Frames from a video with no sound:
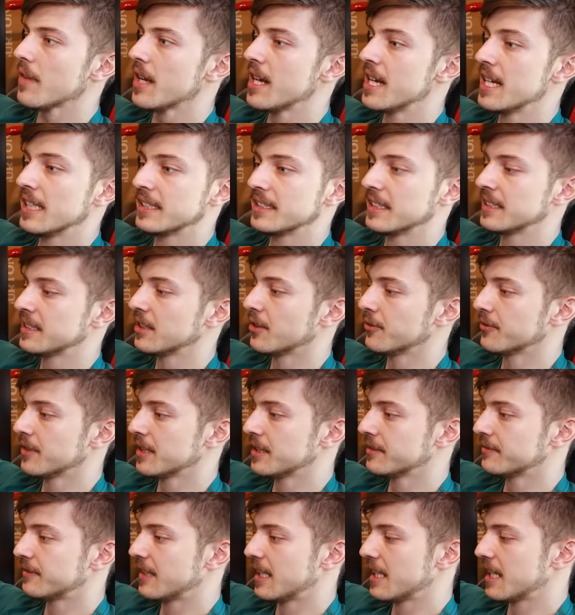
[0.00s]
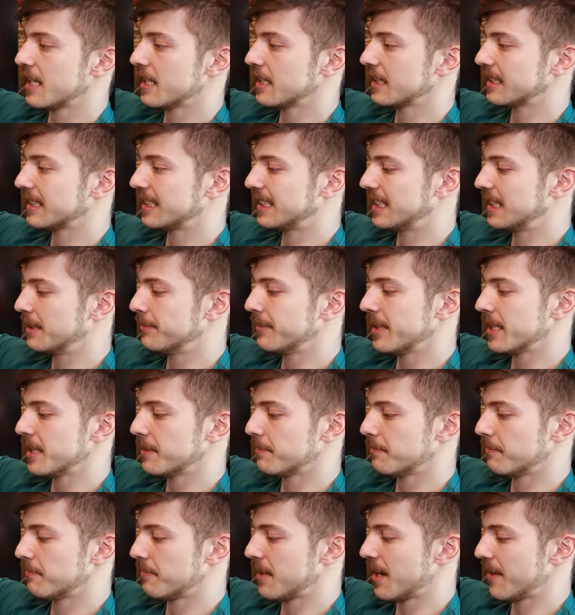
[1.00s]
es ist auf jeden Fall ein
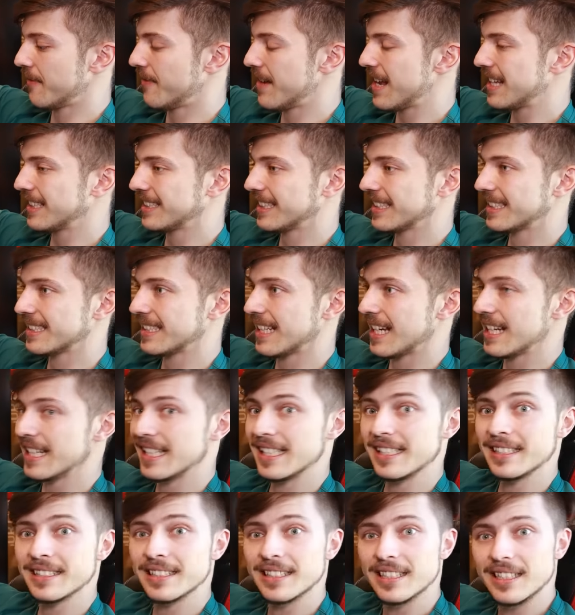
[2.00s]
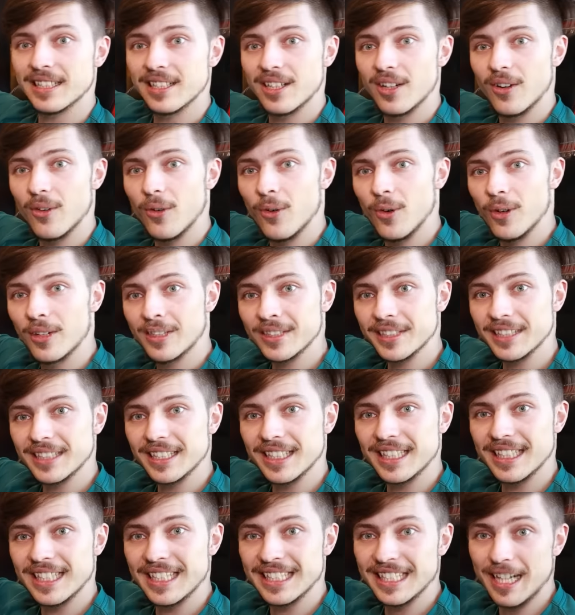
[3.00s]
ziemlich perverses Teil und
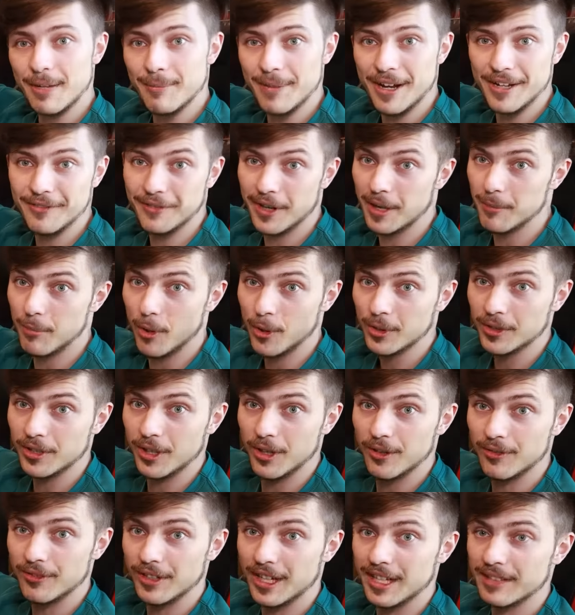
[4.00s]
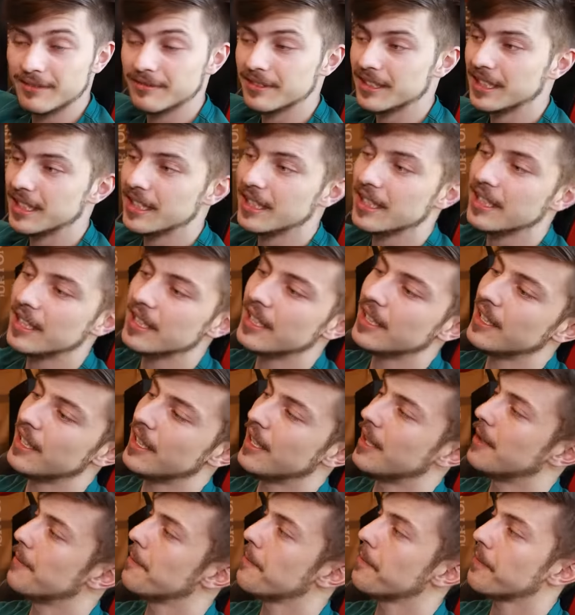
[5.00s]
ich habe einfach Bock drauf, ja.
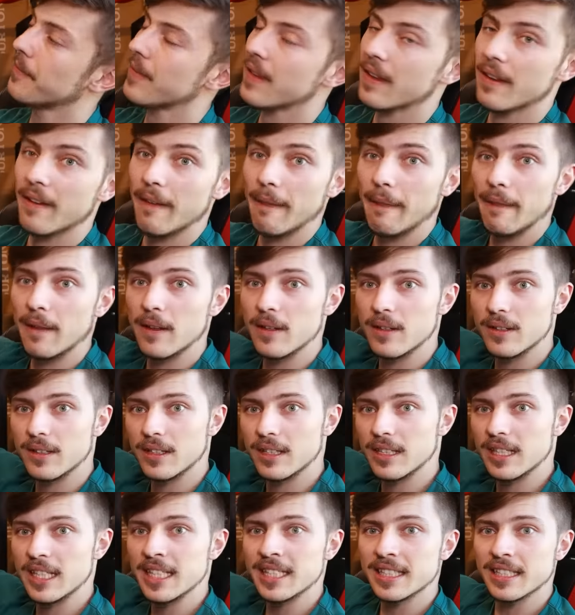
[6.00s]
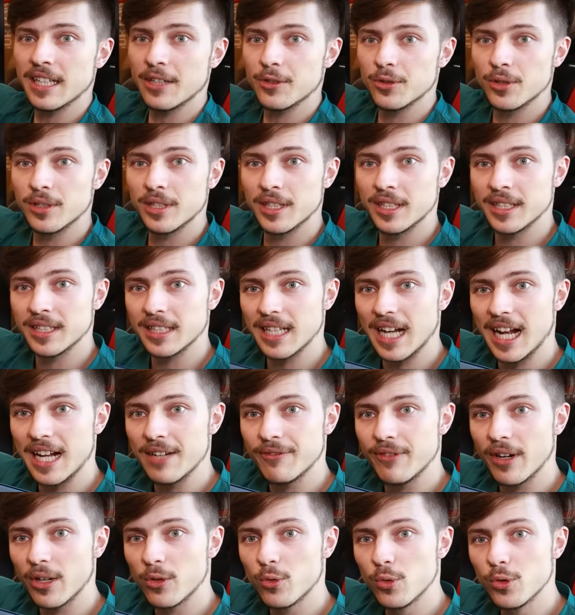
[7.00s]
Ähm, ist natürlich
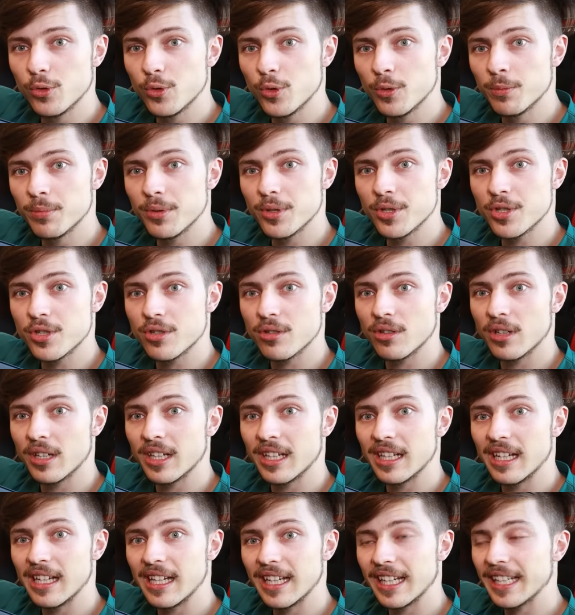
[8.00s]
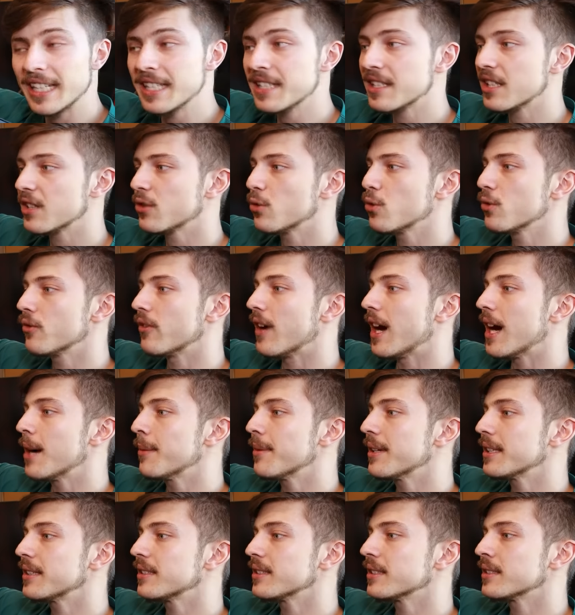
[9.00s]
Alpha Cool typisch richtig gut
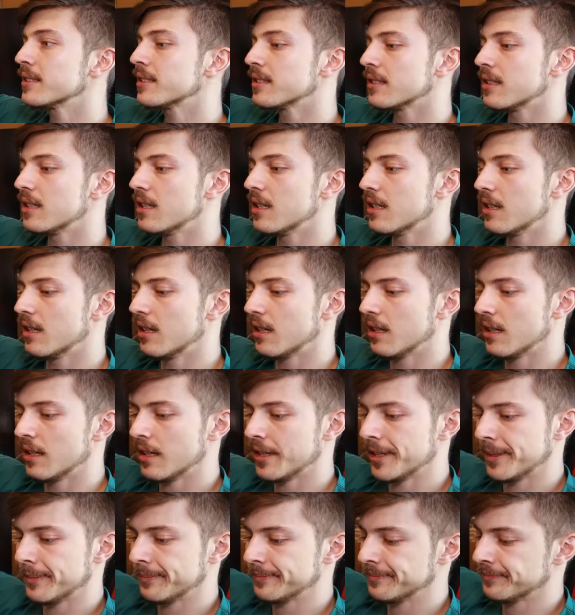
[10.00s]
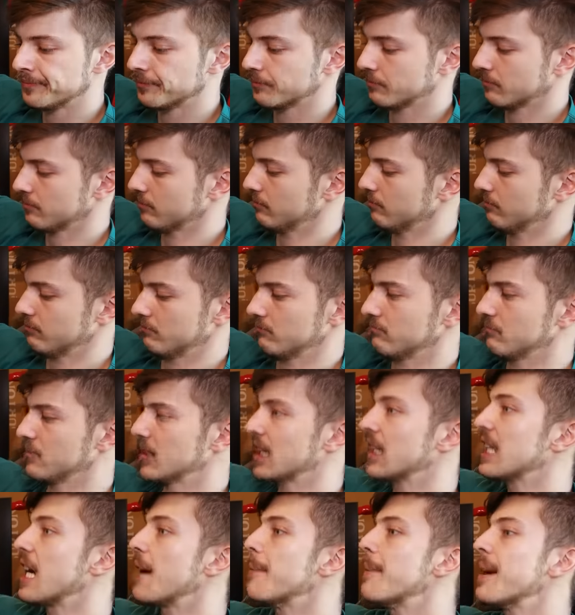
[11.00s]
verarbeitet, ähm,
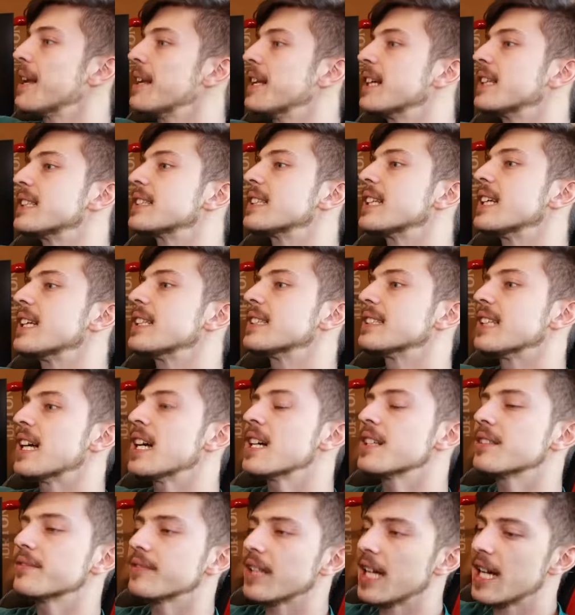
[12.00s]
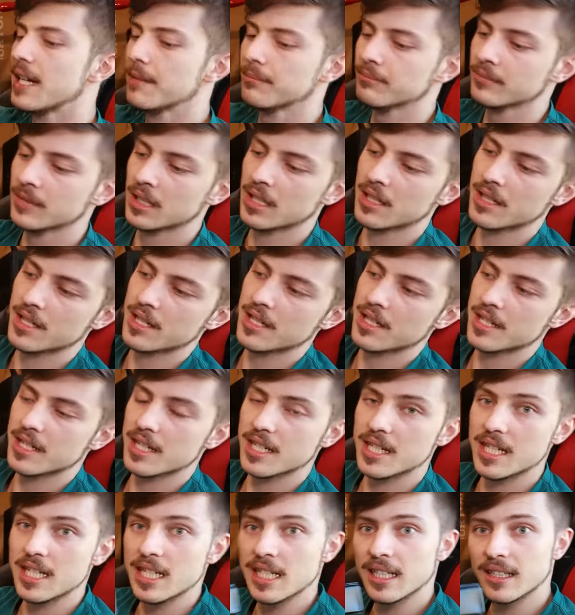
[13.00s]
kann man nichts gegen sagen. Wir haben
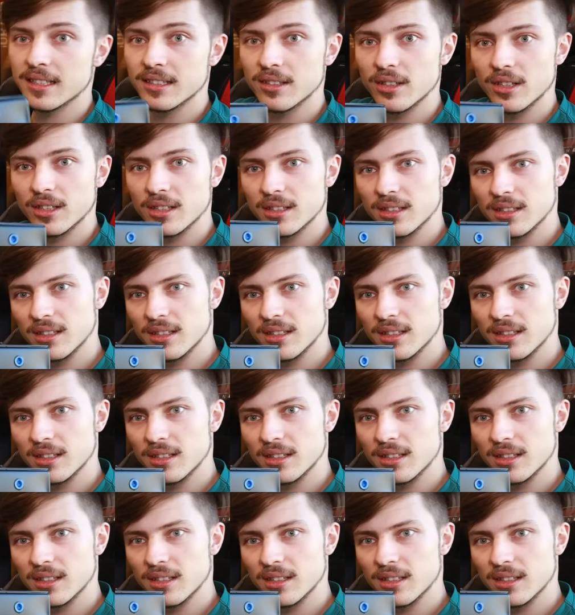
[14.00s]
hier